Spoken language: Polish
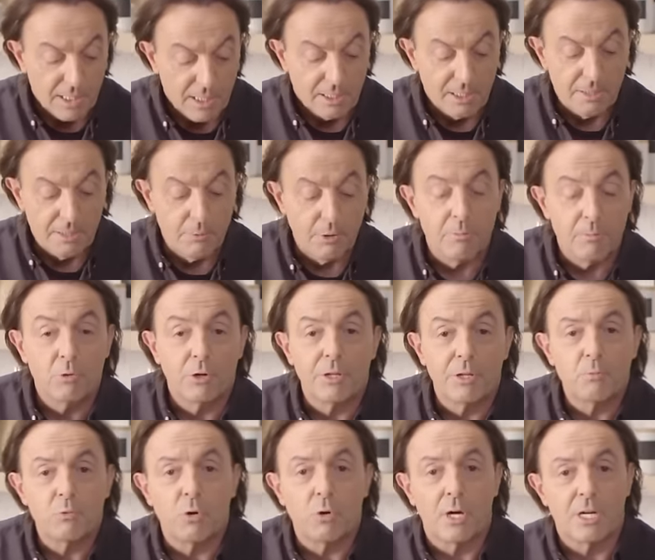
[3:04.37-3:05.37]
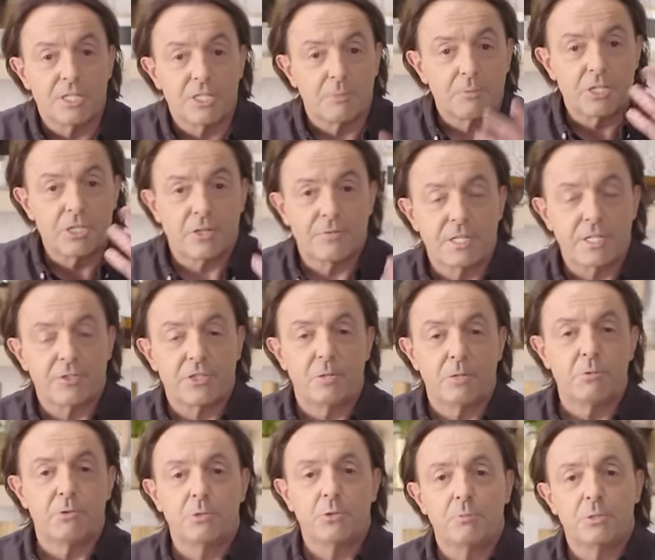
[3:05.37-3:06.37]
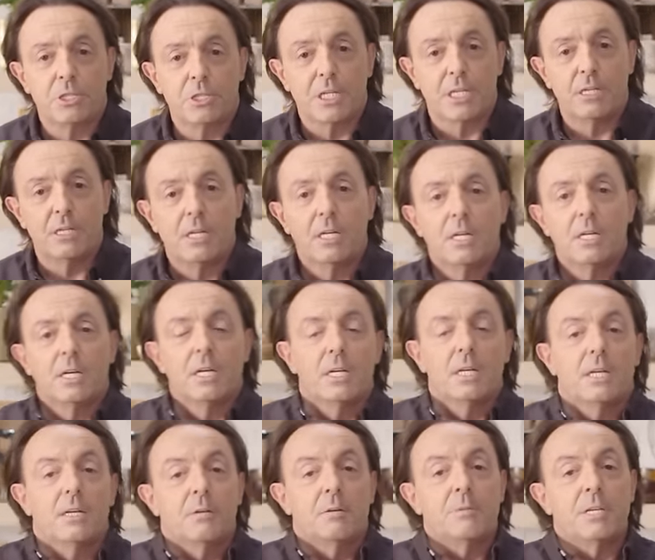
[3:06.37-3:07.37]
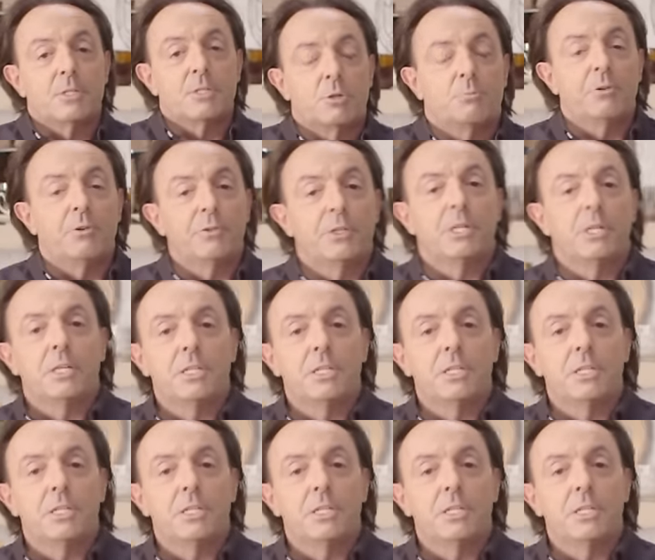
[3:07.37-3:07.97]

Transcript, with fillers: Kiedy byłem młodym kucharzem, szef zawsze mówił, Michel, mięso powinno